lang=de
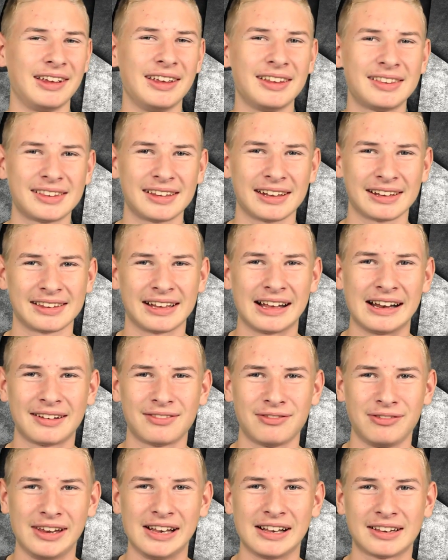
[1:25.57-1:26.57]
ist das
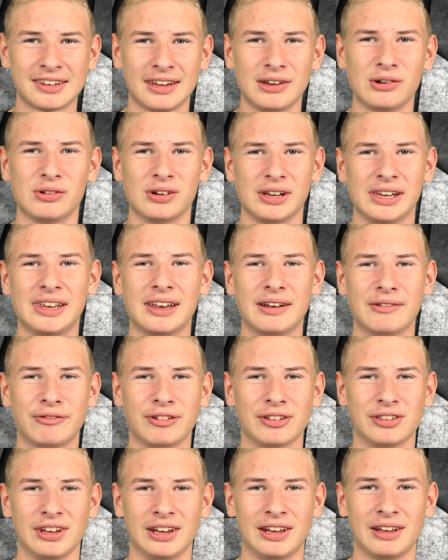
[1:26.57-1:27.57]
halt viel Theorie in
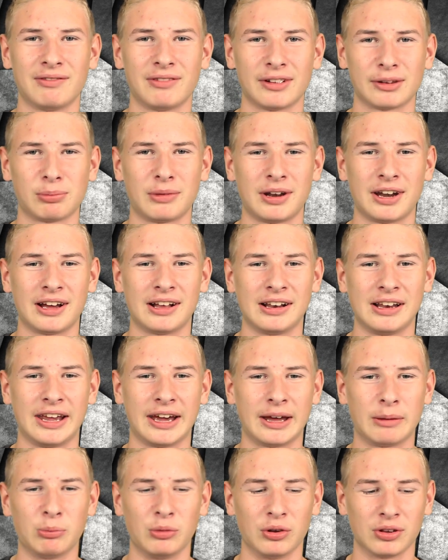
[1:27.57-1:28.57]
Physik, was man da
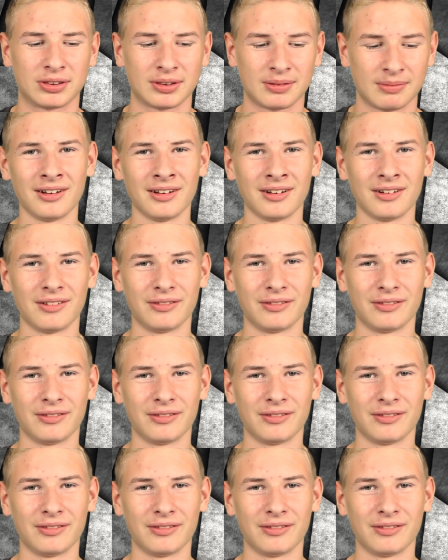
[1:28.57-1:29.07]
lernen muss.